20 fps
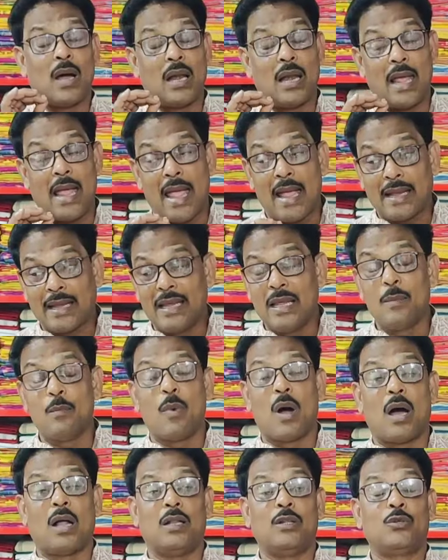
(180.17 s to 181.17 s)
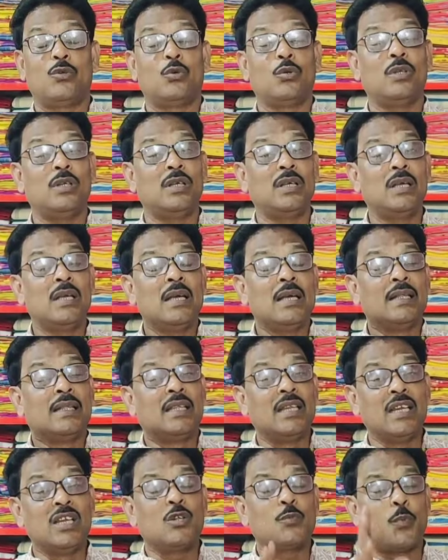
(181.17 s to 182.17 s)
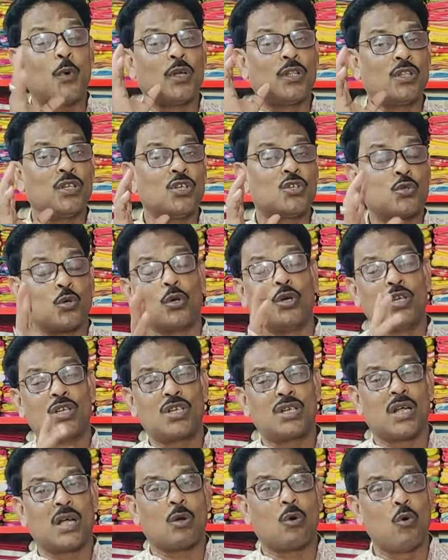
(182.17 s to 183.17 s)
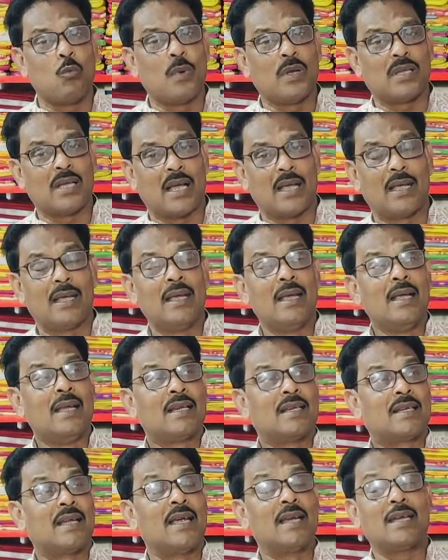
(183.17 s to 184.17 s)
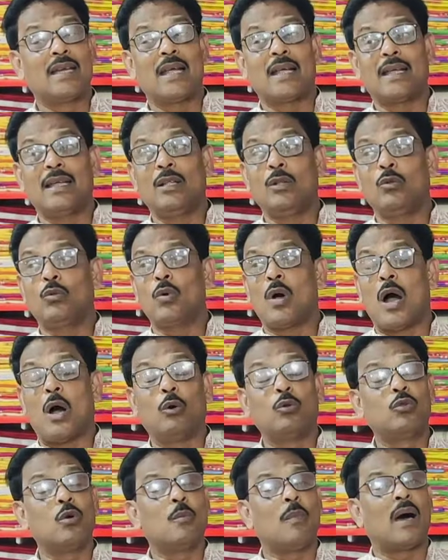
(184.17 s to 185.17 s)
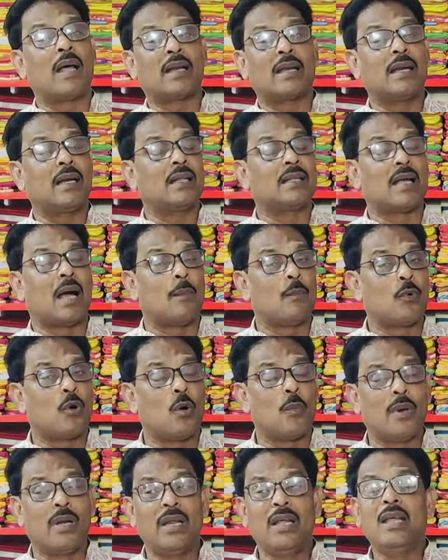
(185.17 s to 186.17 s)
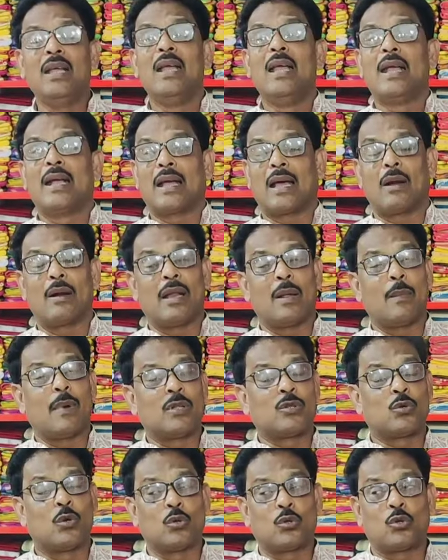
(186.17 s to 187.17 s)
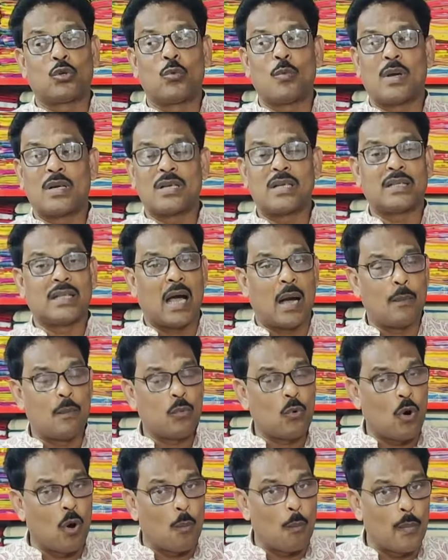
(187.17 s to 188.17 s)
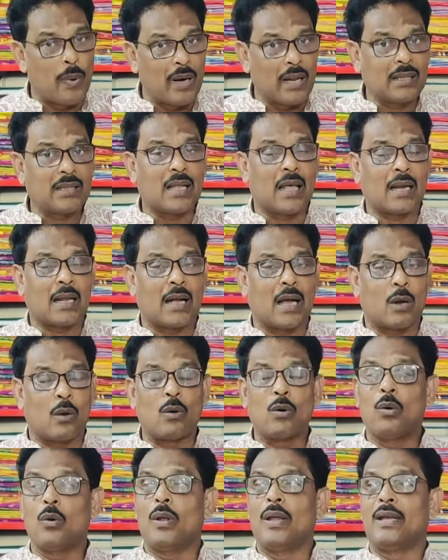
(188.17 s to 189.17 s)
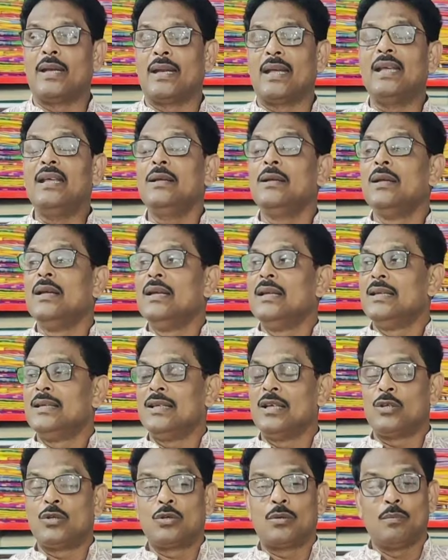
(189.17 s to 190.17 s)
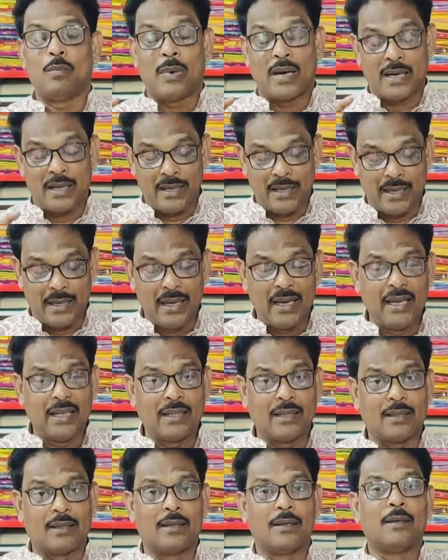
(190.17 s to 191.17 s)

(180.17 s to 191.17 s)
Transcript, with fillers: মাল একই মাল যদি তিরিশ পঁয়ত্রিশ চল্লিশ টাকা কমে যায় সেইটা কিন্তু আউট মার্কেটে দাম কমেনি কারণ এবার চৈত্র মাসে দাম কমবে না তার কারণ হলো এইটাই যে মানে ঈদ